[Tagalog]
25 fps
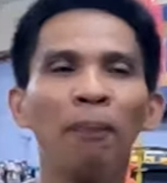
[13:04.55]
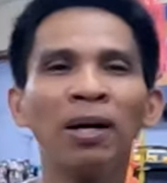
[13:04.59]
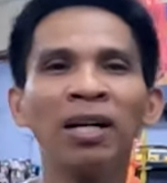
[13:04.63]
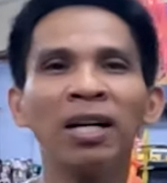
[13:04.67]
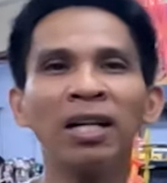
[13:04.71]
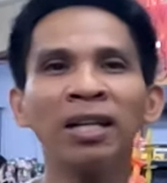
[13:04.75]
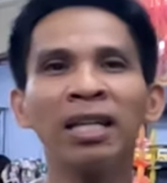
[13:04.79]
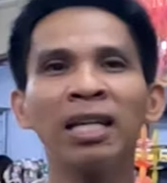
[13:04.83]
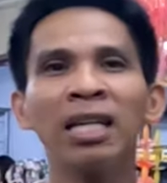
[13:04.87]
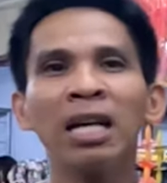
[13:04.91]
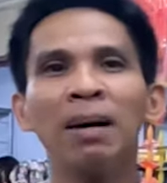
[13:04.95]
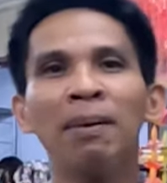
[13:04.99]

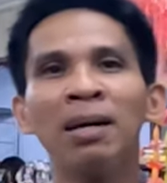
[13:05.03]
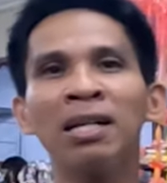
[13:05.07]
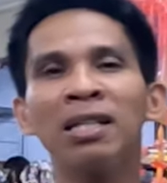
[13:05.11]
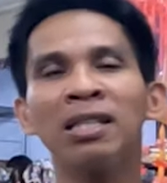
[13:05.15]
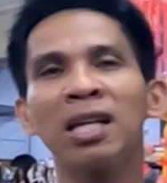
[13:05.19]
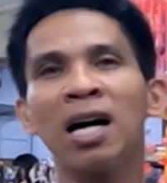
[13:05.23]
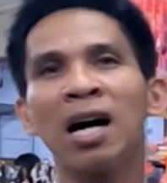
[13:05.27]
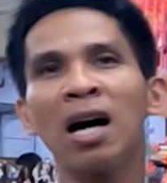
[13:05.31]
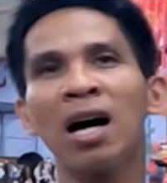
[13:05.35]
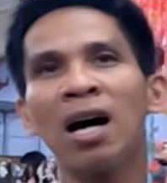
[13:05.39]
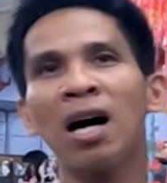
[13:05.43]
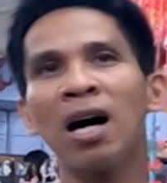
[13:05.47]
Pagdating naman
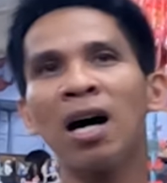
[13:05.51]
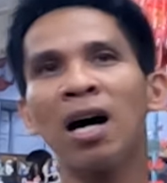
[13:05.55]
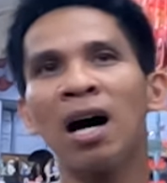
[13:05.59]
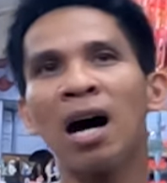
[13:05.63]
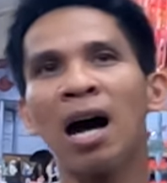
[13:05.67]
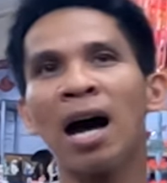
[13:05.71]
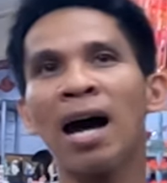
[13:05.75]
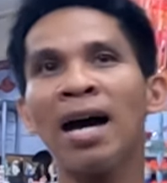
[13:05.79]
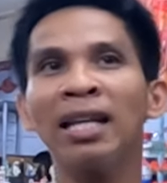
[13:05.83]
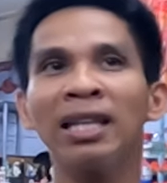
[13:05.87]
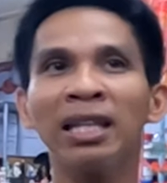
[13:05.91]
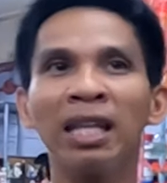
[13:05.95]
sa
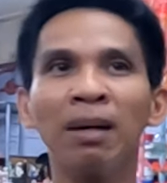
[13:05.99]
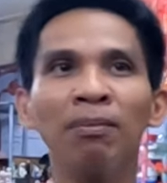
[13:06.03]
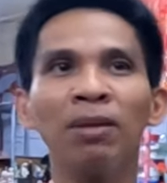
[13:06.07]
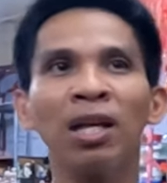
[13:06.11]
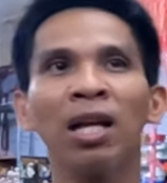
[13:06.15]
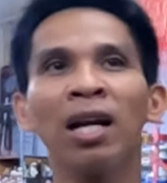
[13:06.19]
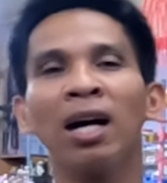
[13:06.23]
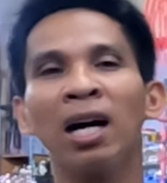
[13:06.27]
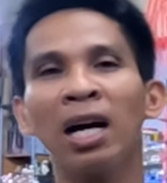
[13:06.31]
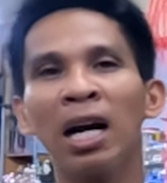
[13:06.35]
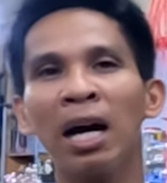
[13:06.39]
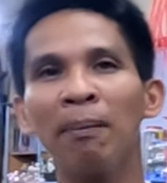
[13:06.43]
item
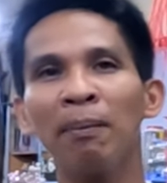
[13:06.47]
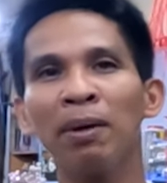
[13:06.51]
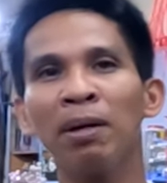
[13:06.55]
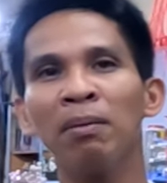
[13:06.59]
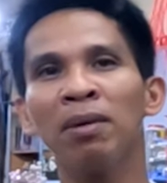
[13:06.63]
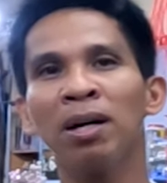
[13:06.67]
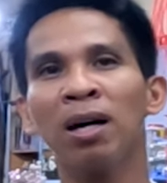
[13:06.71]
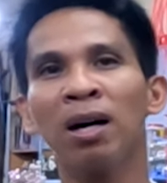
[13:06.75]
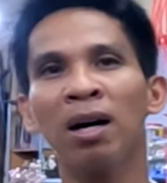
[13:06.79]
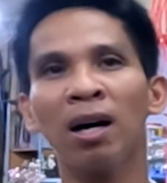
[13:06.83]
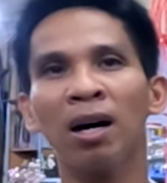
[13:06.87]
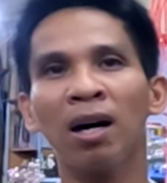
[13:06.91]
talaga
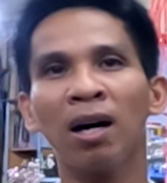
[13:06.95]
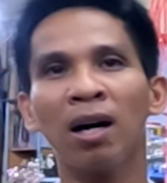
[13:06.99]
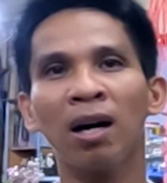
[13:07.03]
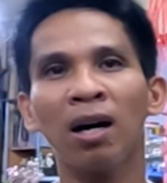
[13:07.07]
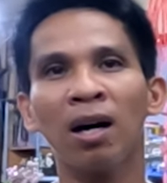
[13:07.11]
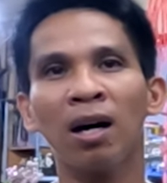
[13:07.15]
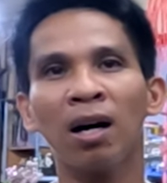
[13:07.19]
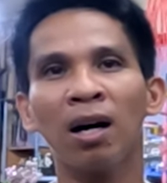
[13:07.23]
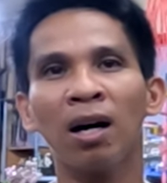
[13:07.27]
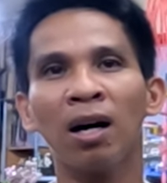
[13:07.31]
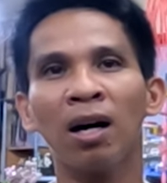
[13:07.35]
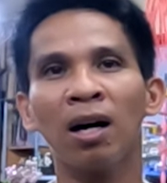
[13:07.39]
namin mga
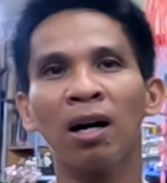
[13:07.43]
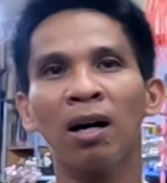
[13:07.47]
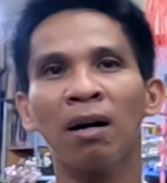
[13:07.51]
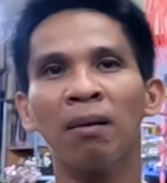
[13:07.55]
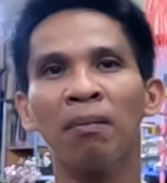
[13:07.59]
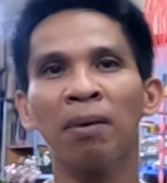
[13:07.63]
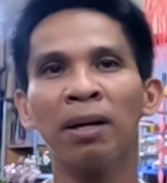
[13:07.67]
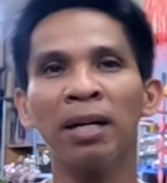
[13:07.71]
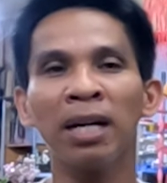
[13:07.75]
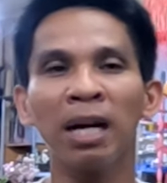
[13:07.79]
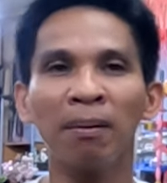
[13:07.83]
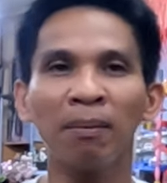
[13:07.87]

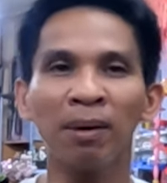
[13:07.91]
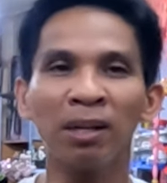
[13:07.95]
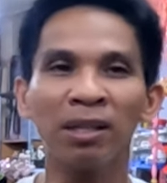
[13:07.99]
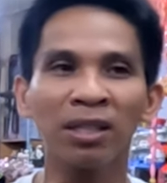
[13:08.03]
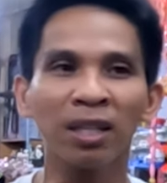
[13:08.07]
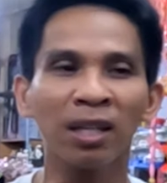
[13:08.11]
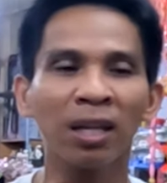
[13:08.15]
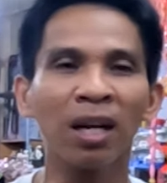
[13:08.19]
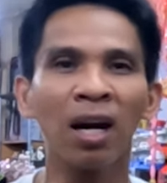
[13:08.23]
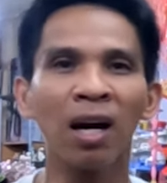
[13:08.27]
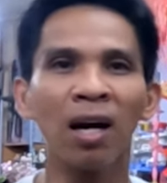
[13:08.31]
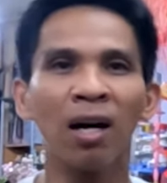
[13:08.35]
Madam and
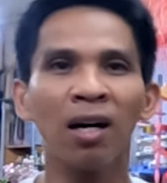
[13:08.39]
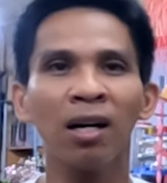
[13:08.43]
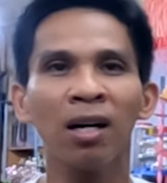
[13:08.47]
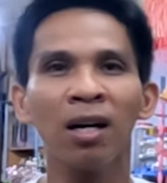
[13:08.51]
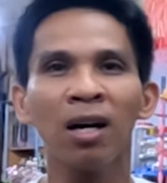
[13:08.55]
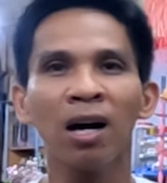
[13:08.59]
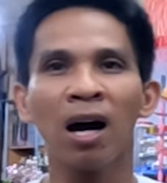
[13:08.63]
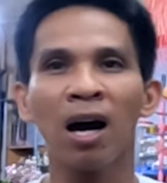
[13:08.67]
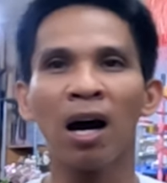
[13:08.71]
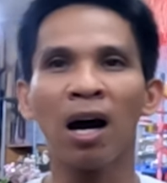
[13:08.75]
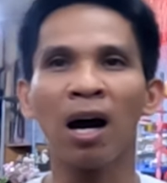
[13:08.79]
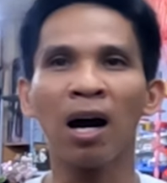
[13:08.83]
Ansira,
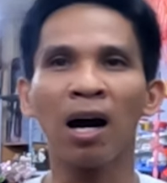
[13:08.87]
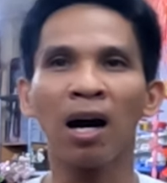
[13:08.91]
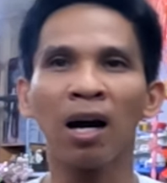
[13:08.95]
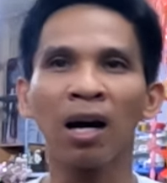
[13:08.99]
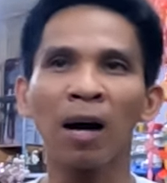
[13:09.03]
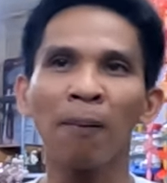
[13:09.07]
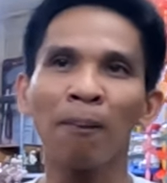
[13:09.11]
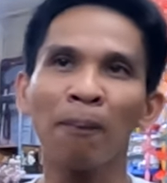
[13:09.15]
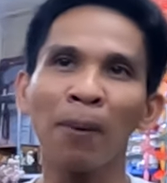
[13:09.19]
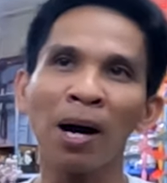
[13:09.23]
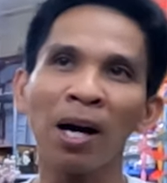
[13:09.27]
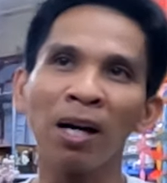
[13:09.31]
uh,
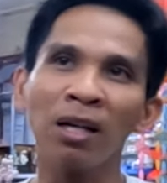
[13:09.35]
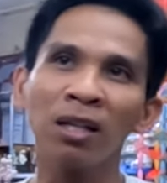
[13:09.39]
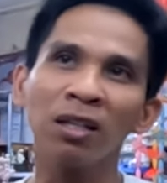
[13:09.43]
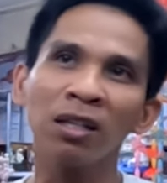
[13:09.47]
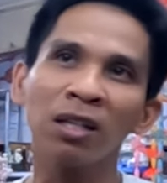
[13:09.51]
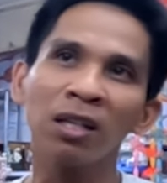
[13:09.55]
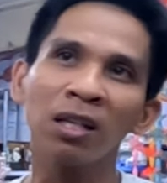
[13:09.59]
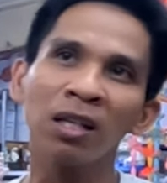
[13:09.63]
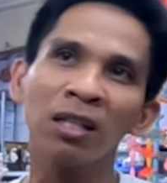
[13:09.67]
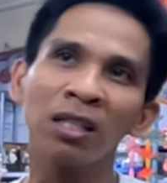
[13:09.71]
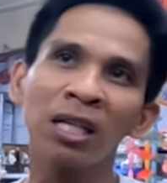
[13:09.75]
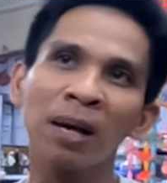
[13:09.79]
kapag
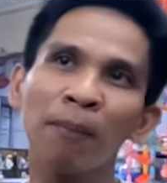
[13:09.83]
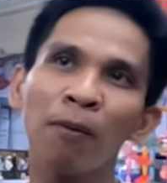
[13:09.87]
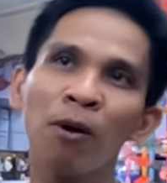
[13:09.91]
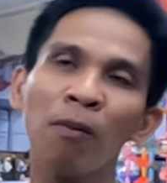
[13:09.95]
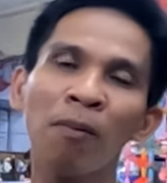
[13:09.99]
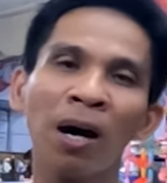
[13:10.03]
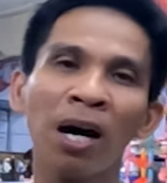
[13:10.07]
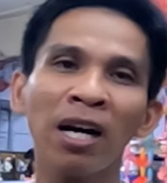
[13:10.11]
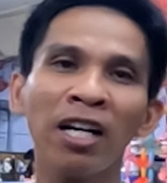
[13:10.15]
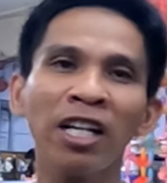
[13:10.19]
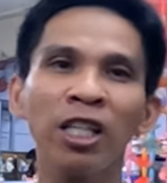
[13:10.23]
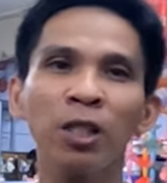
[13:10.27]

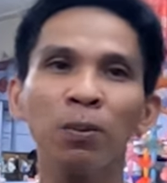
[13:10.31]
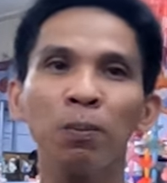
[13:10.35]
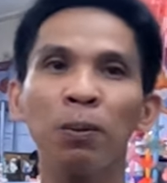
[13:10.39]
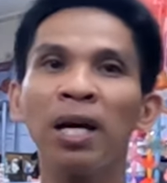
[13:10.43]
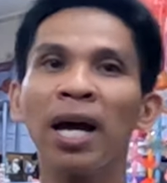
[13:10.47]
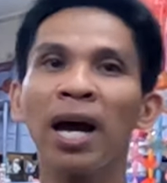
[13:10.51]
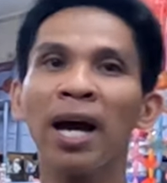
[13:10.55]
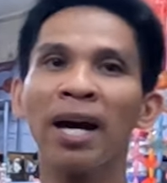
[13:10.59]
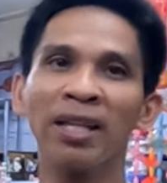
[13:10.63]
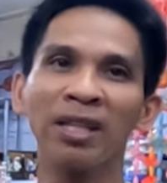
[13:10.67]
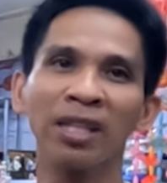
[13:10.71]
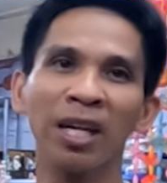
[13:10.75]
example mga
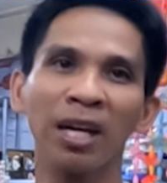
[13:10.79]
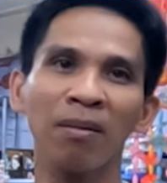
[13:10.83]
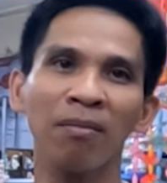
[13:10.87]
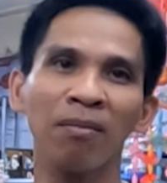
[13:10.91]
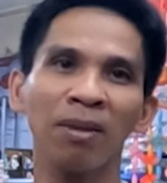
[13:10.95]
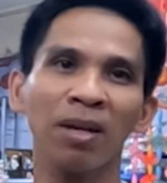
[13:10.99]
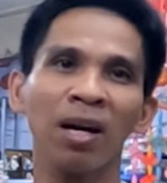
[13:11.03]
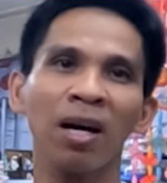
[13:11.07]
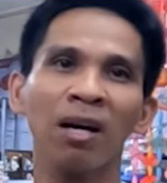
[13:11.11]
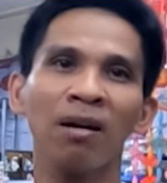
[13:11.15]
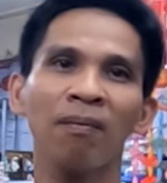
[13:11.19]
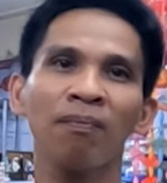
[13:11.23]
display
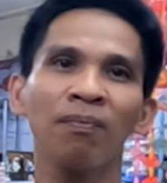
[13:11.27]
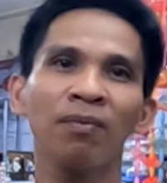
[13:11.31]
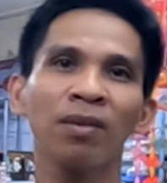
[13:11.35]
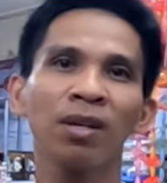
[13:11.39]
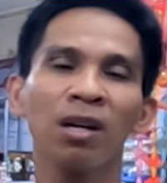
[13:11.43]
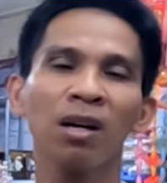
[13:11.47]
item, yan.